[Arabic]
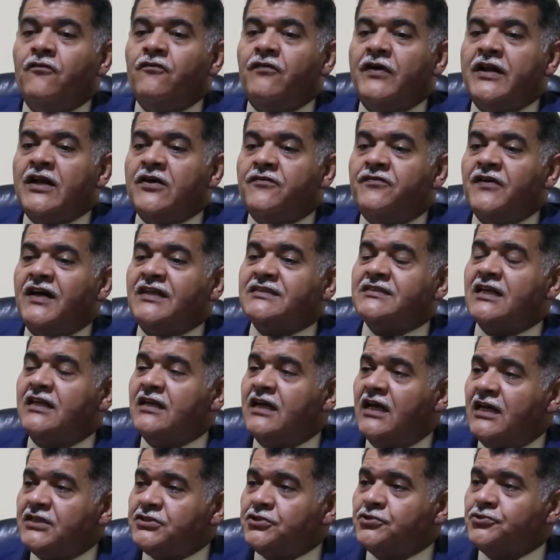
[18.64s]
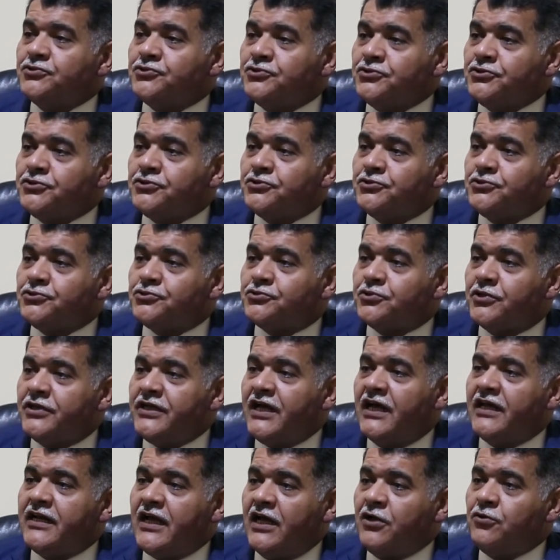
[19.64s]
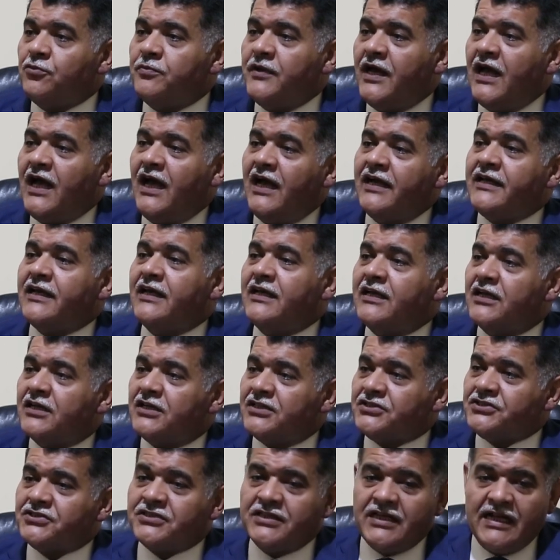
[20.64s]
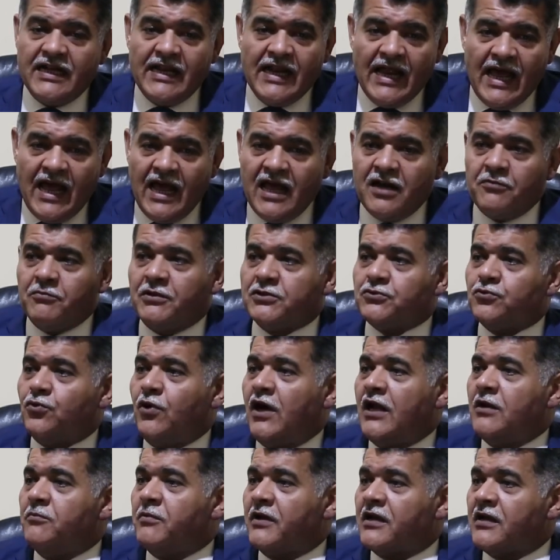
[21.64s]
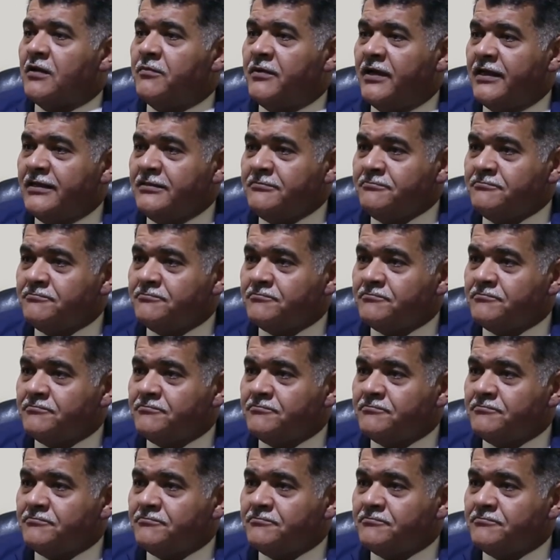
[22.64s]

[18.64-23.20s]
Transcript: فنفاذا لهذه النصوص الدستورية نحن بحاجة إلى نص الآن مطروح على البرلمان